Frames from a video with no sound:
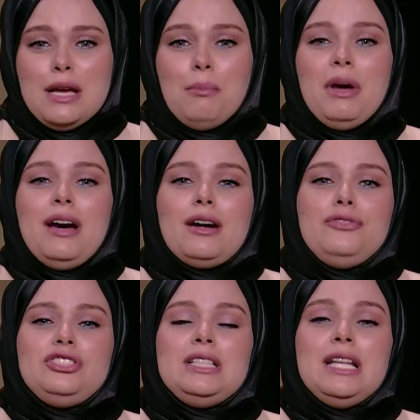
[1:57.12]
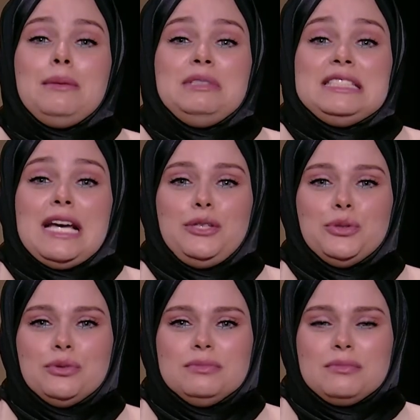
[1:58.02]
ما يعرفش ان انا مش
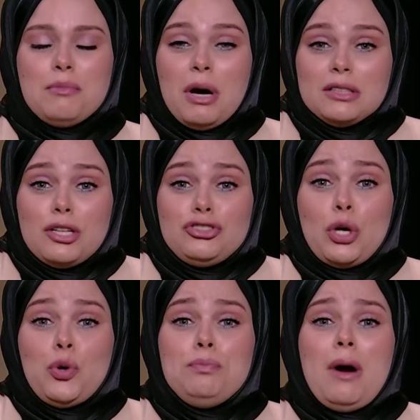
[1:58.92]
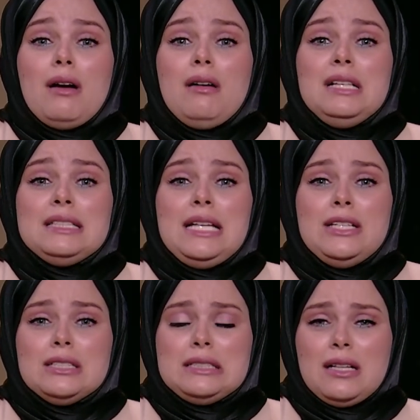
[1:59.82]
زيه ما اقدرش اكون مع راجل
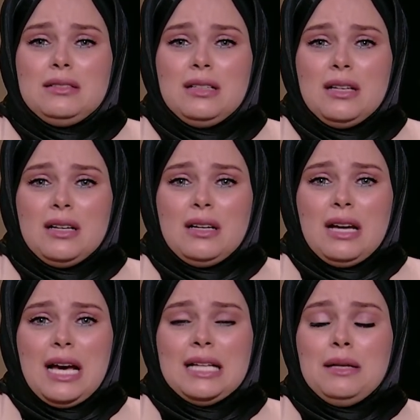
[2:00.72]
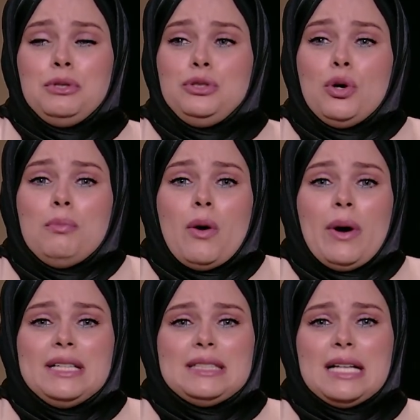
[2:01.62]
تاني اصلا انا من يوم ما
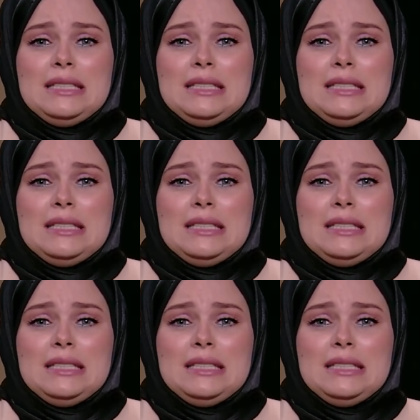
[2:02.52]
وقعت على